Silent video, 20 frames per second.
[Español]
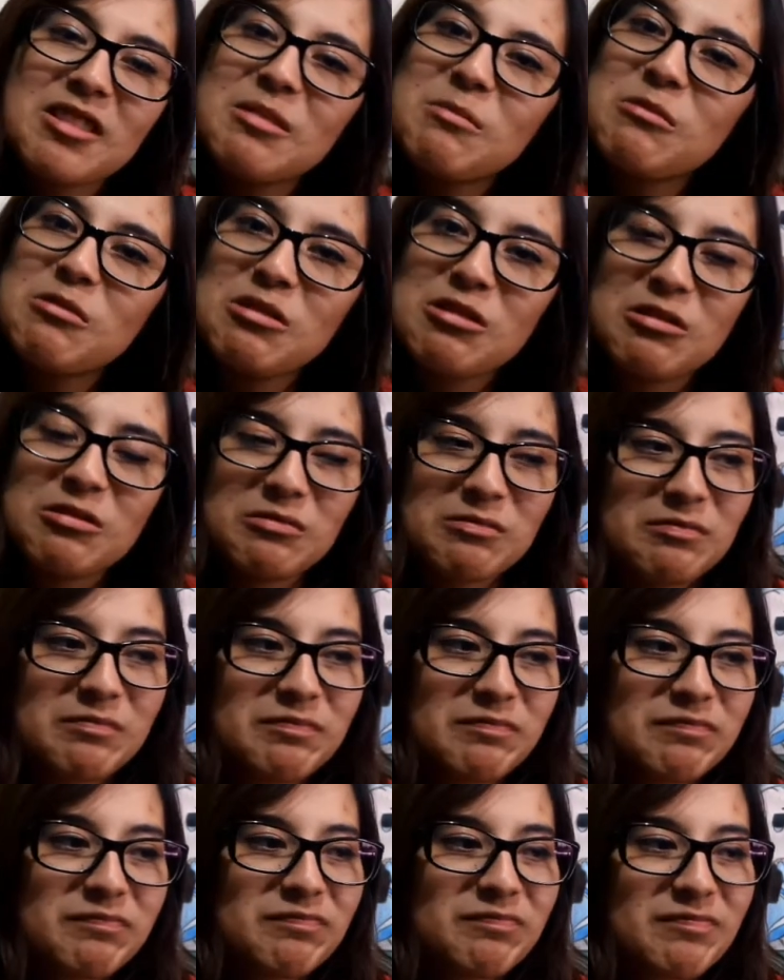se murió.
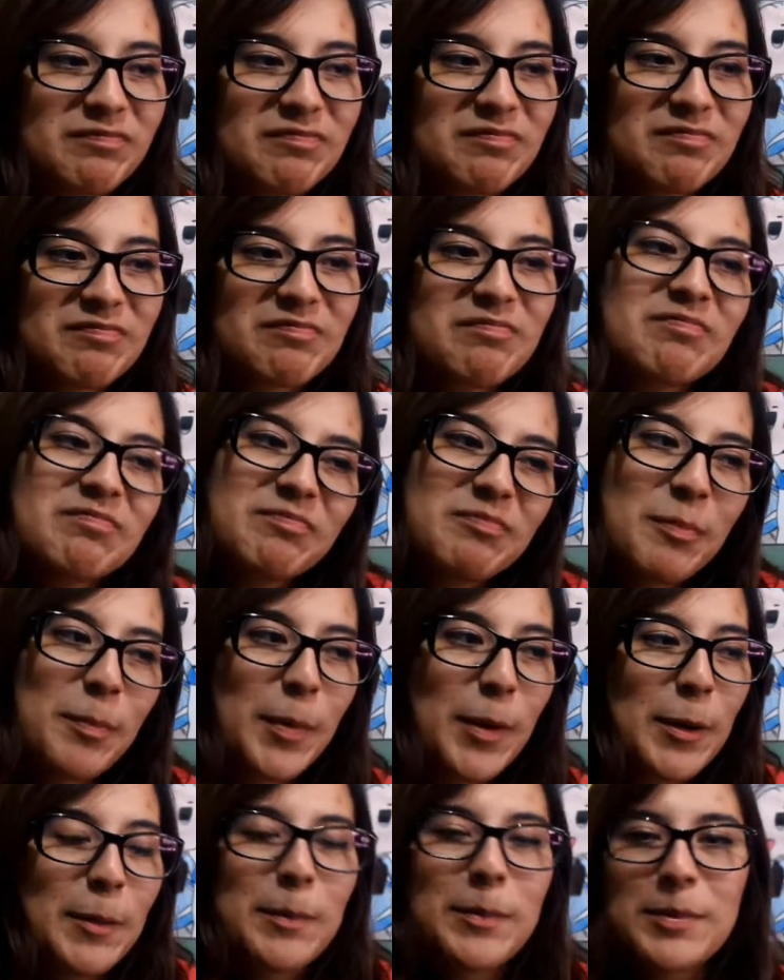
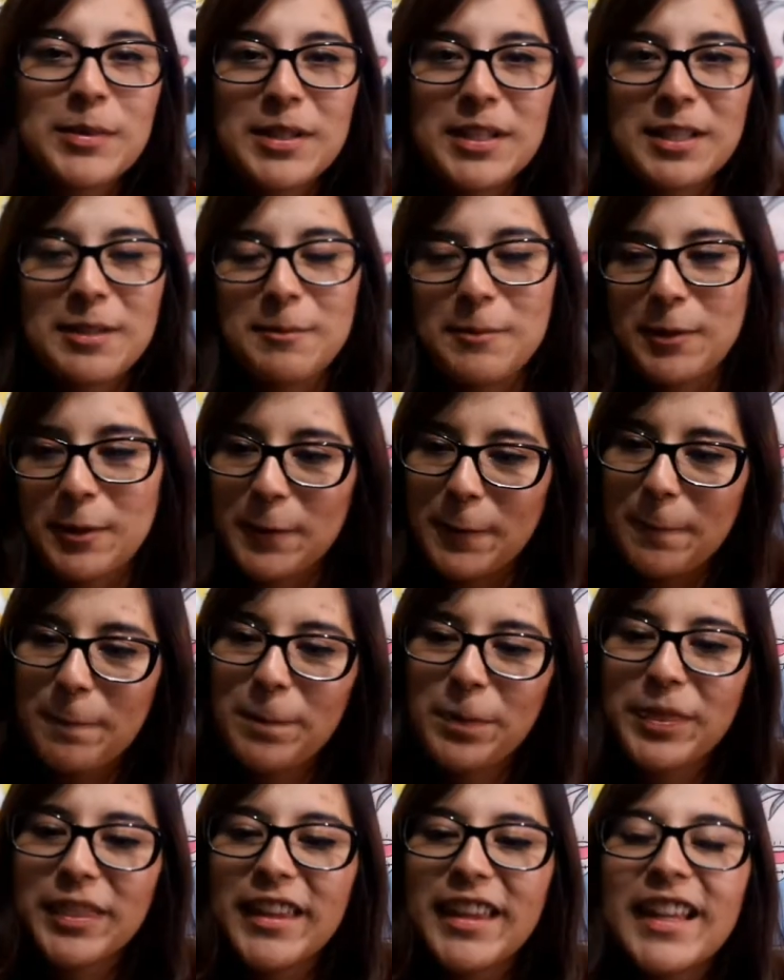Pero pues de
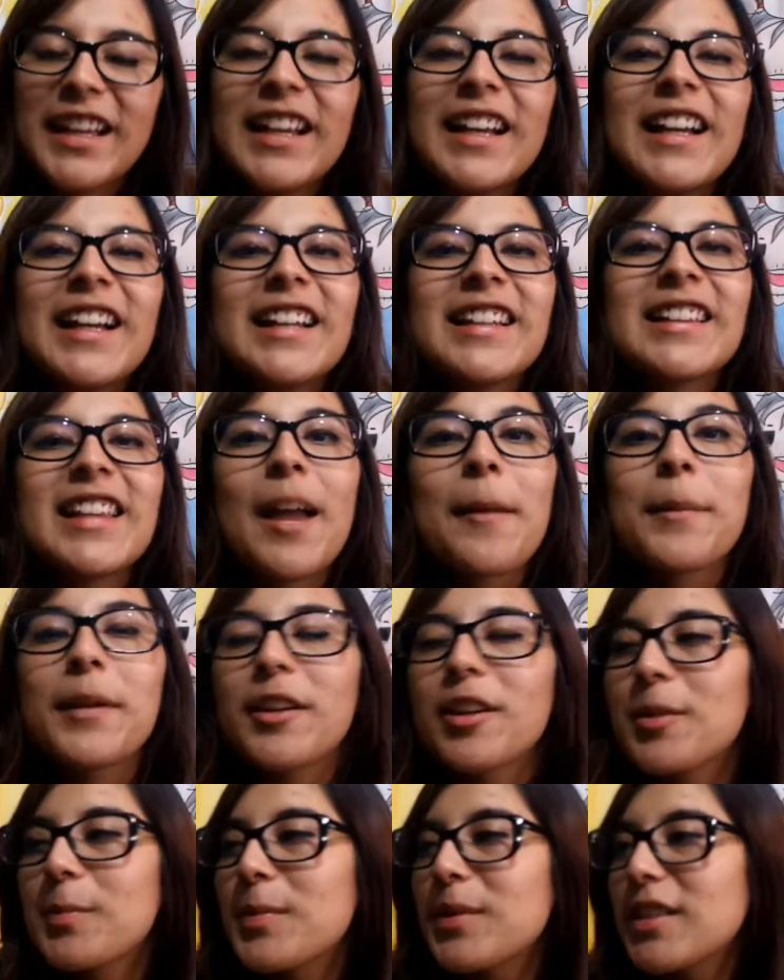
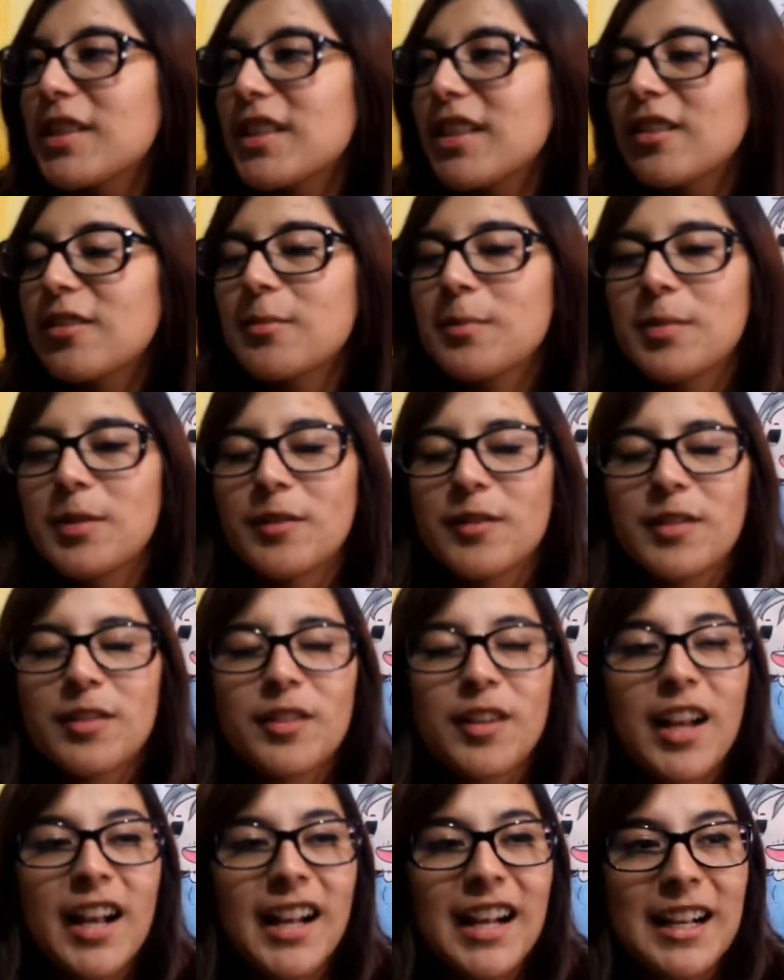También nos a un
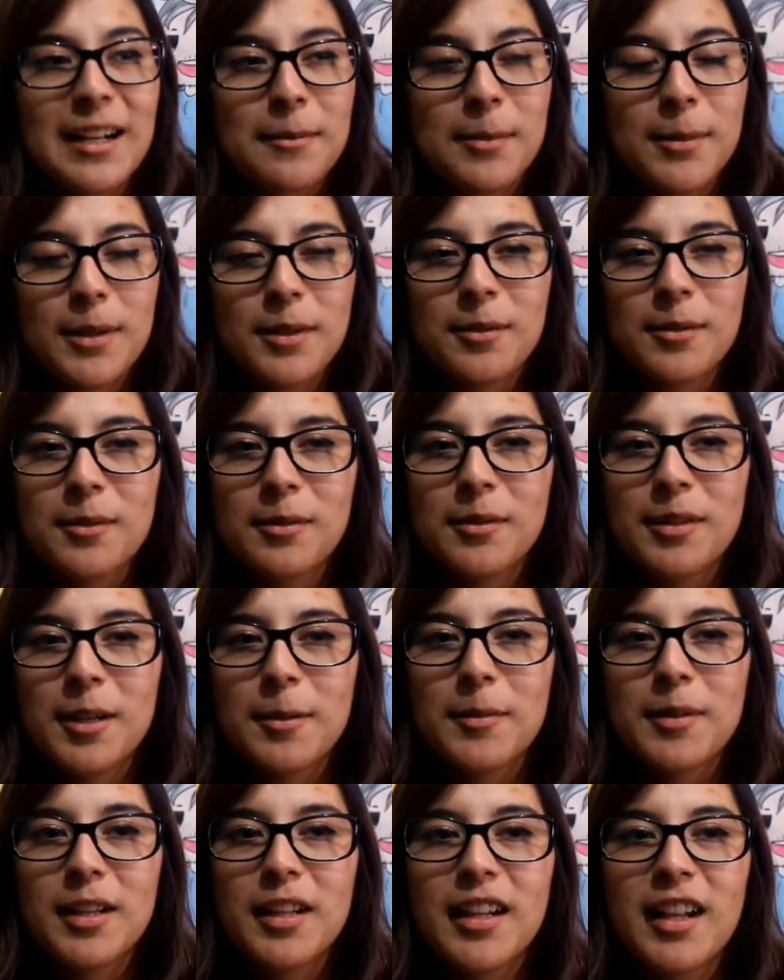profesor acabado,
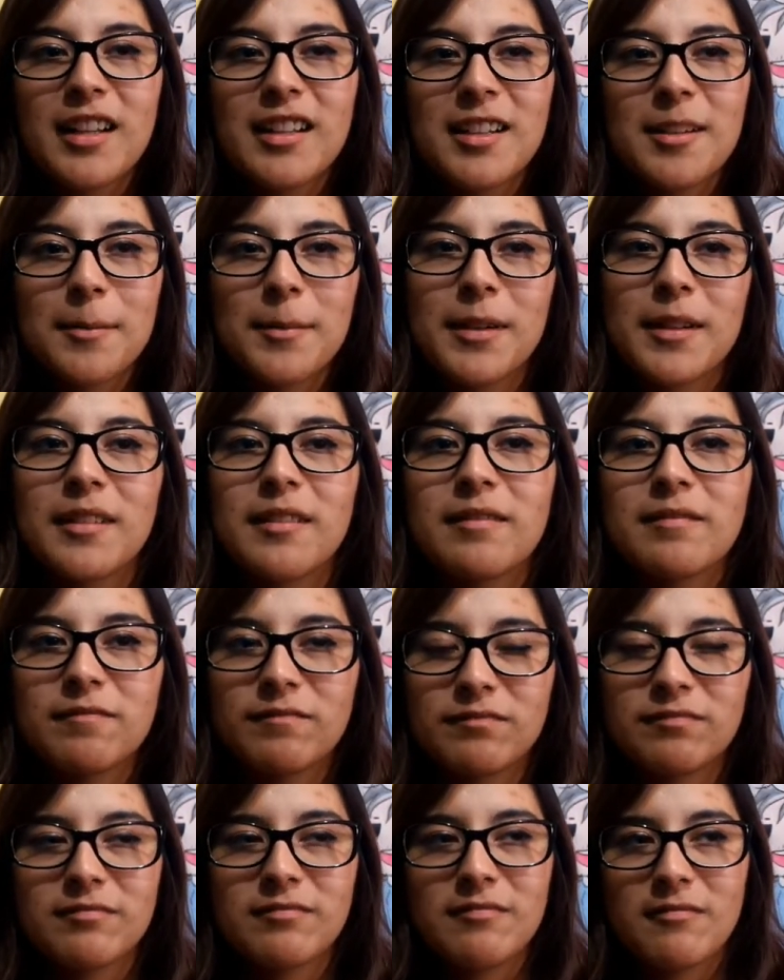la verdad ahí sí me,
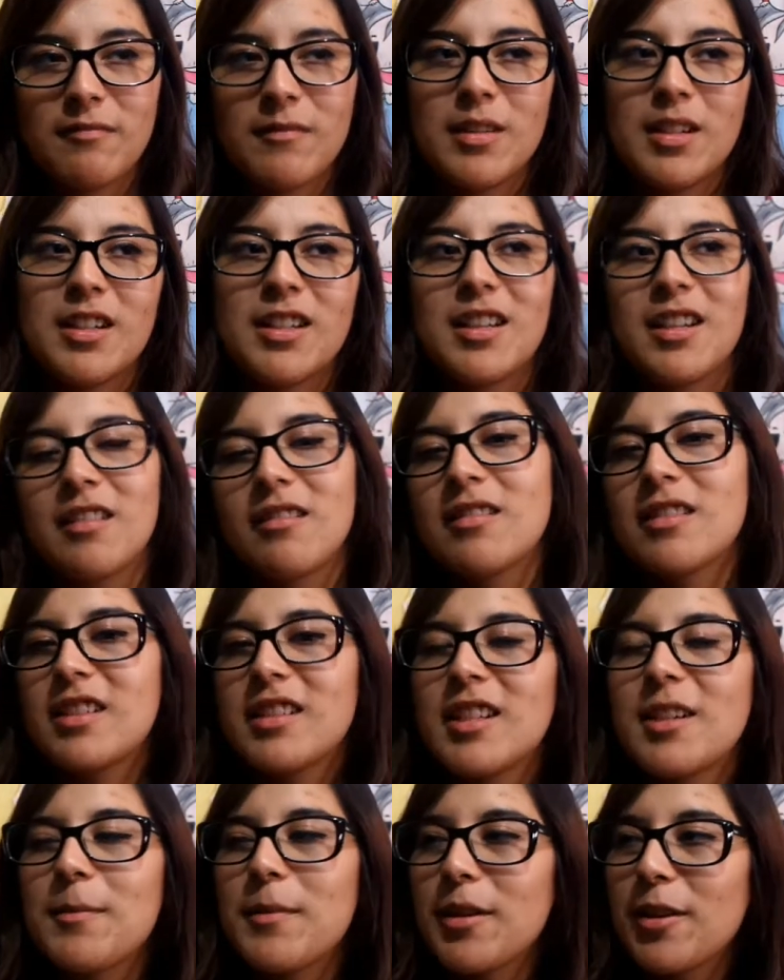me llegó el
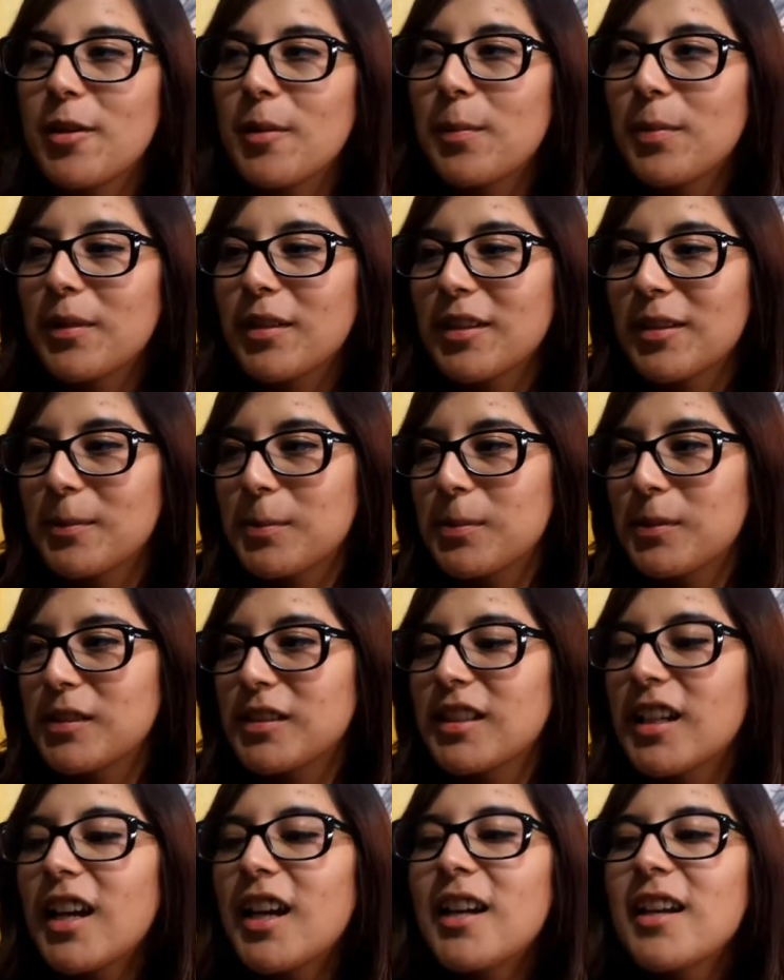sentimiento porque
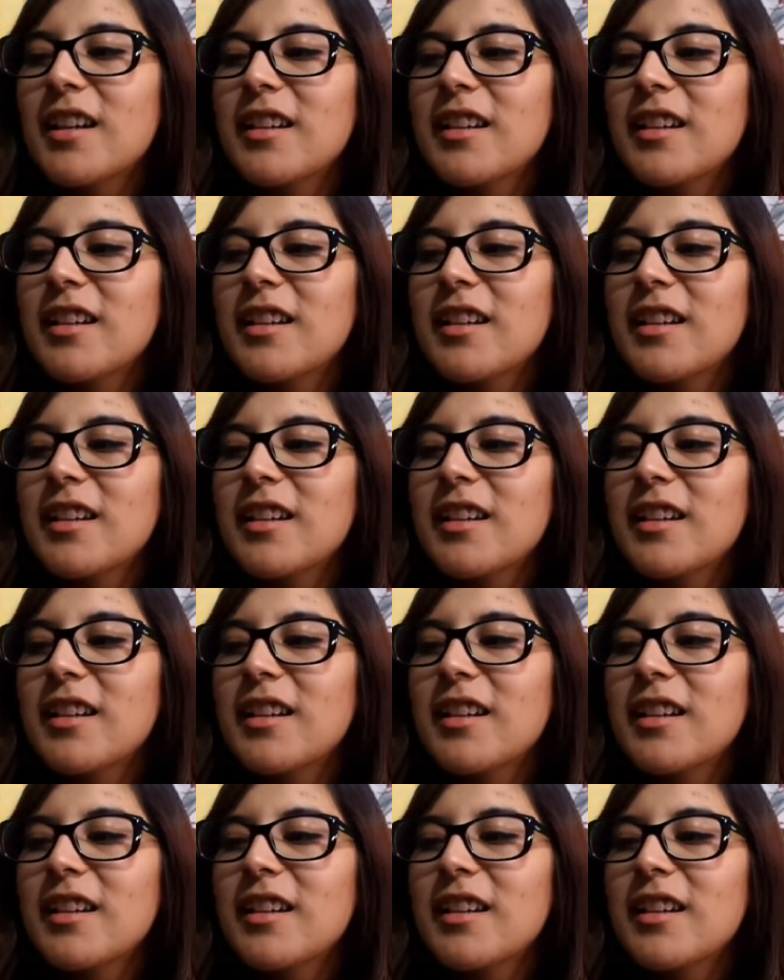pues